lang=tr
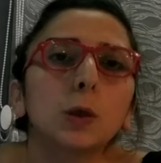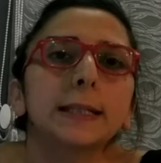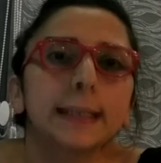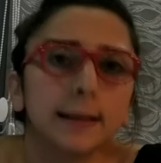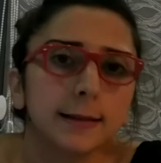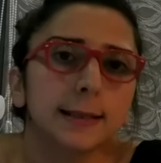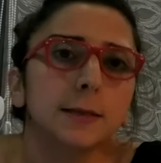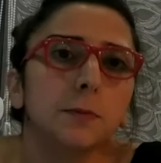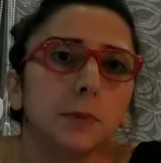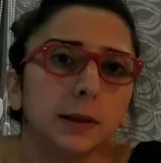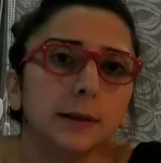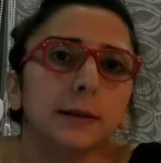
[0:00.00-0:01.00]
küresel
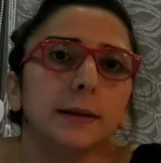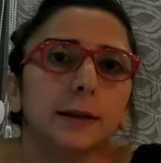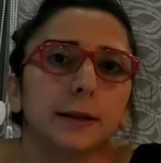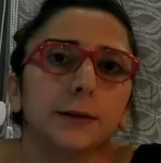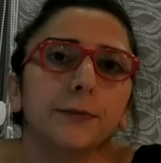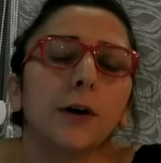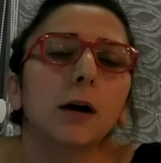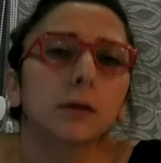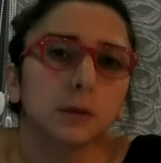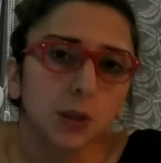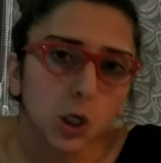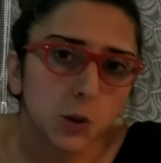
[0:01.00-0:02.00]
ısınmanın e,
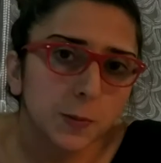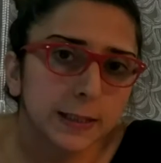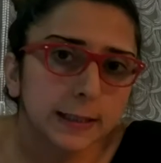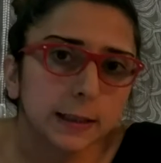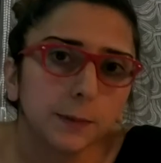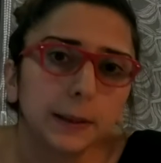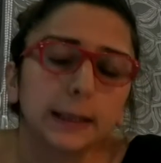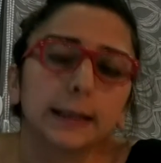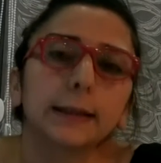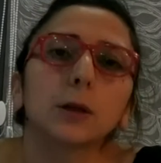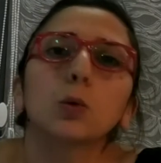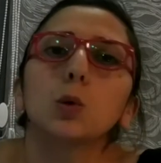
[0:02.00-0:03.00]
farklılaşmasıyla
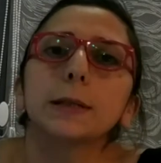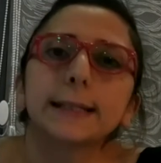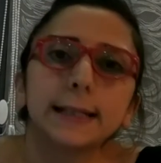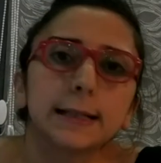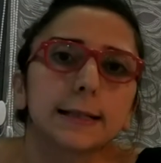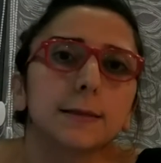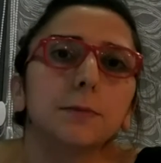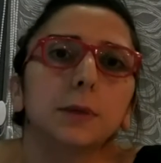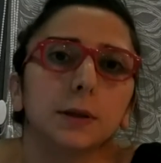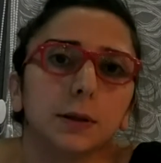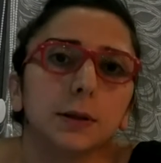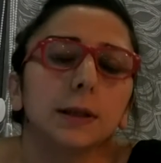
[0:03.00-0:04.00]
birlikte, küresel
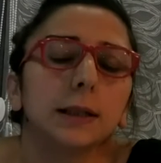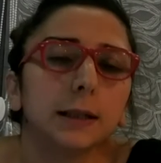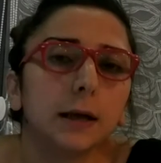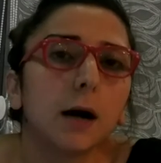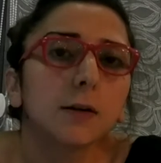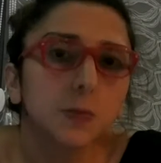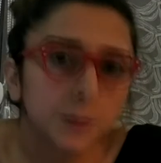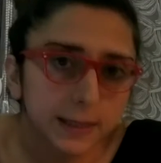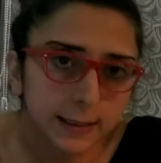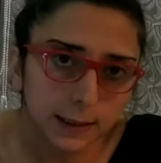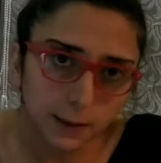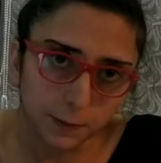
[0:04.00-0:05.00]
ısınmanın e,
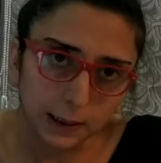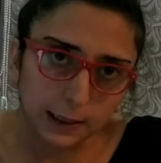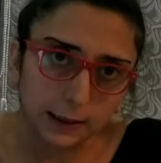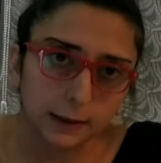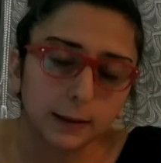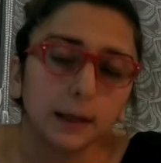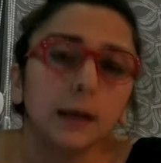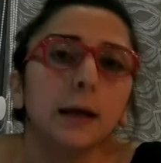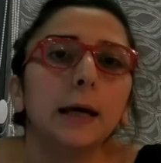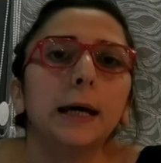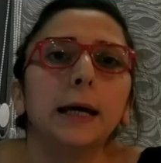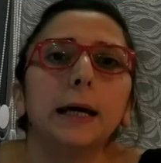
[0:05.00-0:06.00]
artmasıyla birlikte
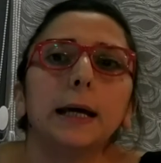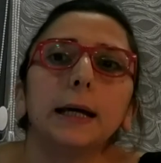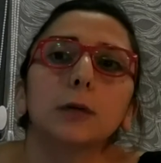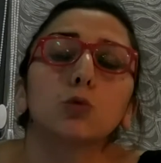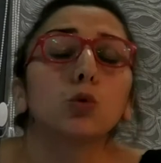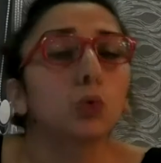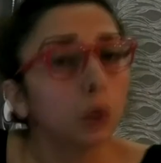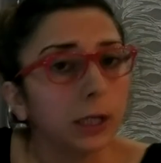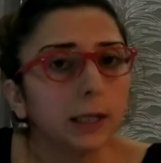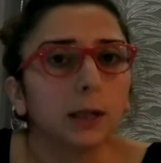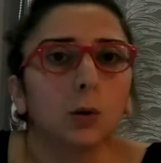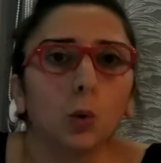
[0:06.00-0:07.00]
e,
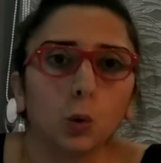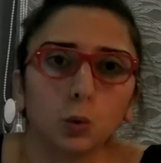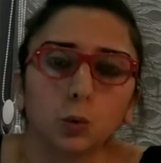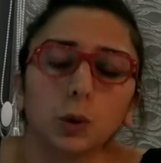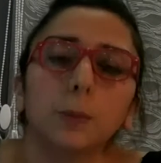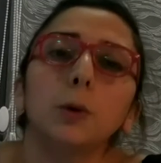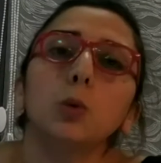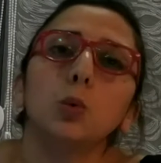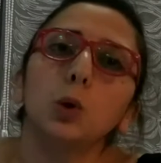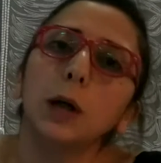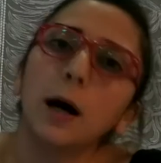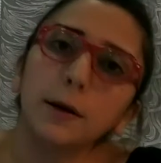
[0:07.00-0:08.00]
Türkiye'de de olduğu gibi
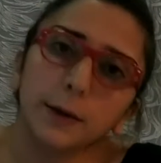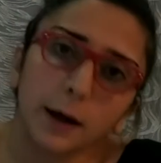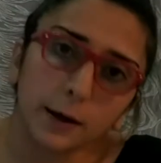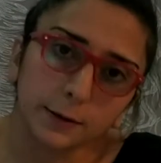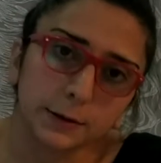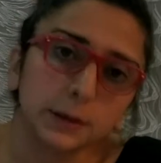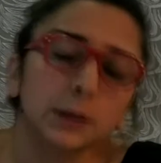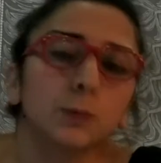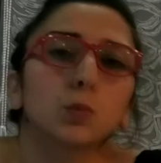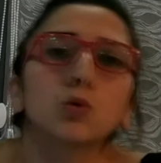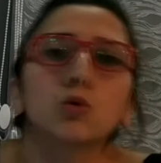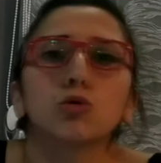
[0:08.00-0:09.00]
dünyada
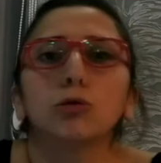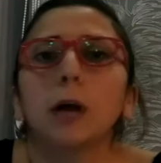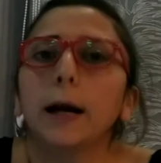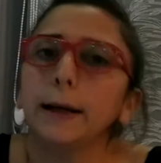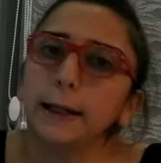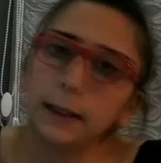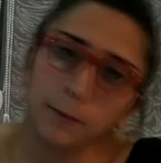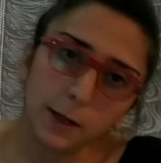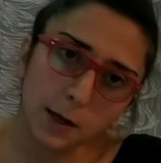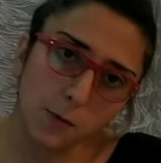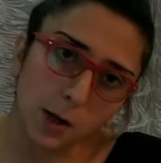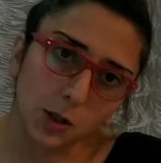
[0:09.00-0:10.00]
artık buzullar
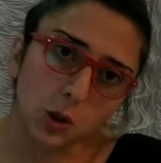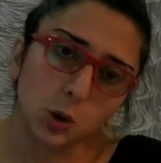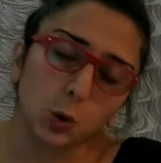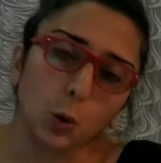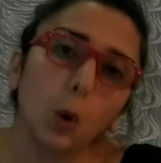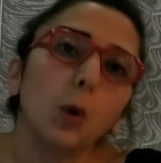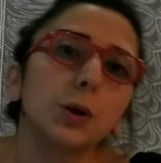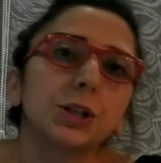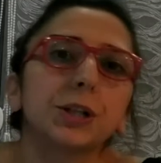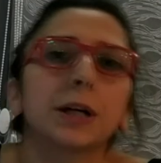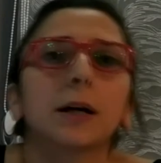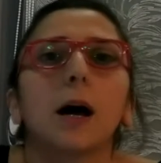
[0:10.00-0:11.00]
erimeye başlıyor.
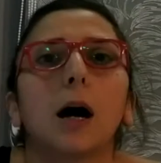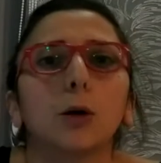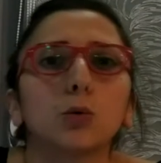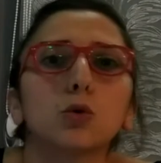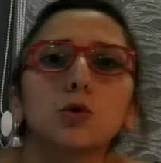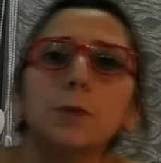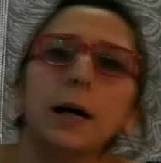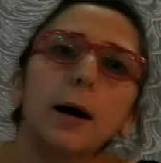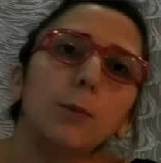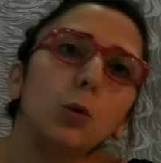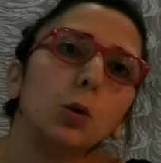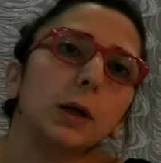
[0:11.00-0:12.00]
İşte kar
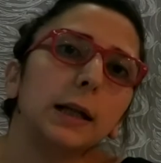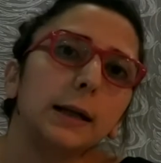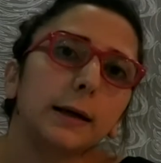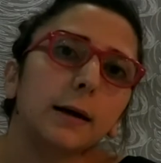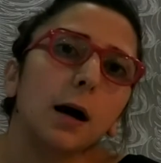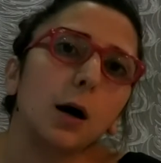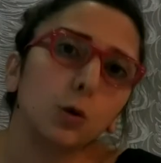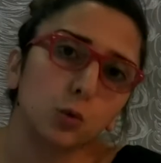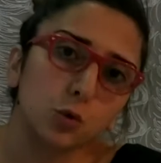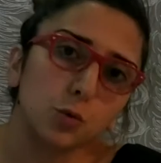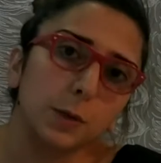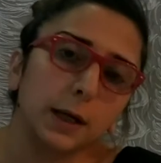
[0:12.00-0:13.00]
düşmeyen bölgelere kar
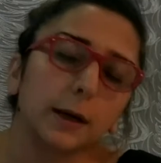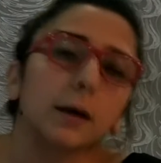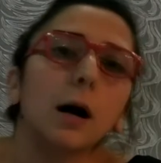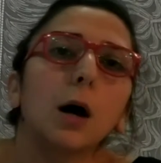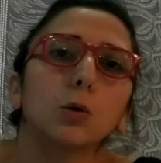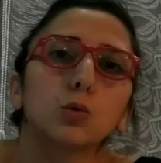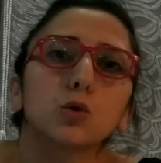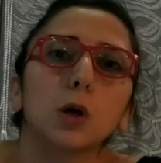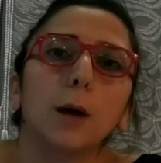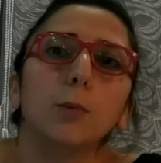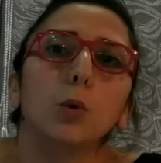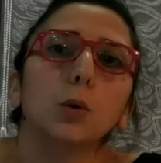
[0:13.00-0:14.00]
düşmeye, kar
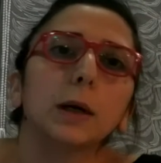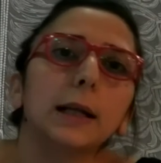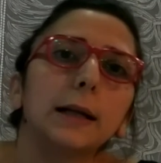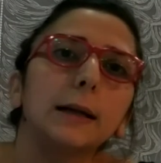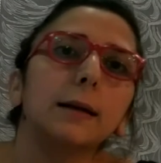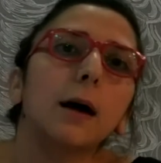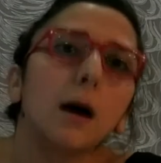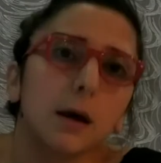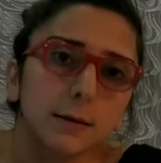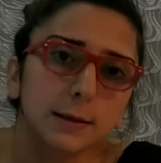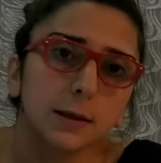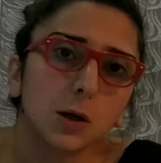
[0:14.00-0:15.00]
düşen bölgelere daha
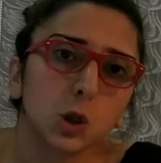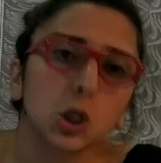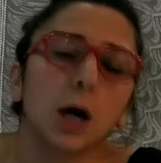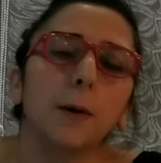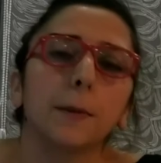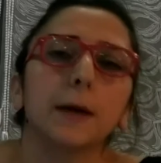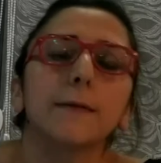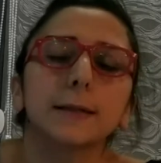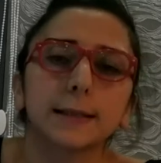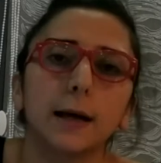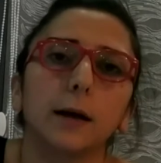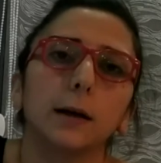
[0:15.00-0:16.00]
az yağış almaya
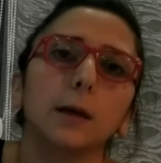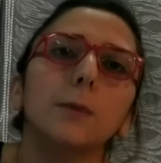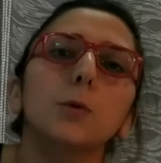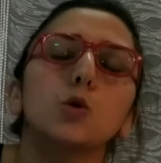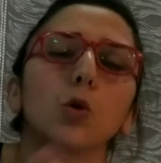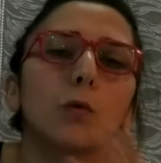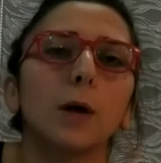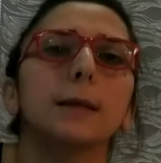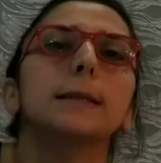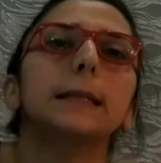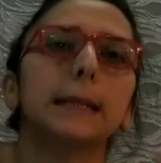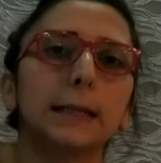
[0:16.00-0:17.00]
vesaire gibi çok
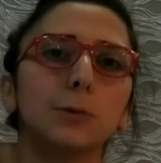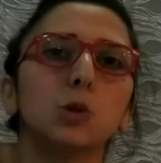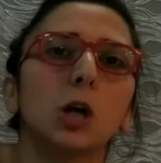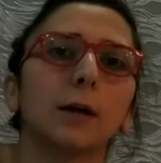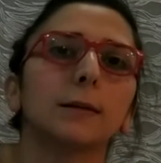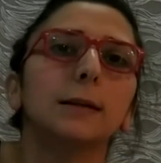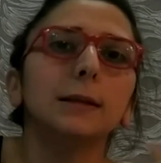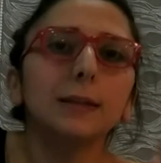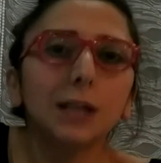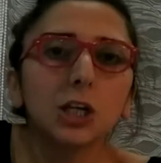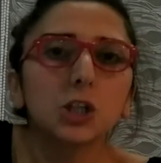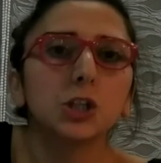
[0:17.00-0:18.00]
fazla iklim şartlarının
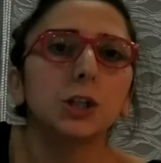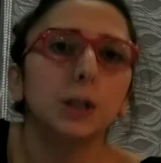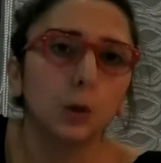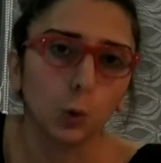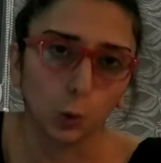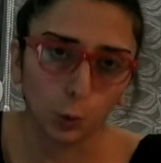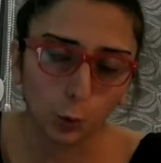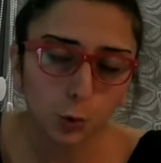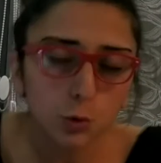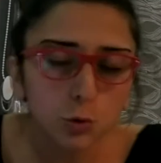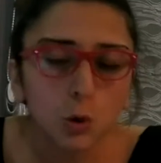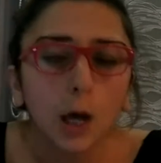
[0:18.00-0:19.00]
değiştiğini
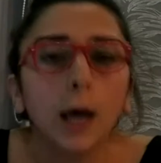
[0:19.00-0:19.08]
görüyoruz.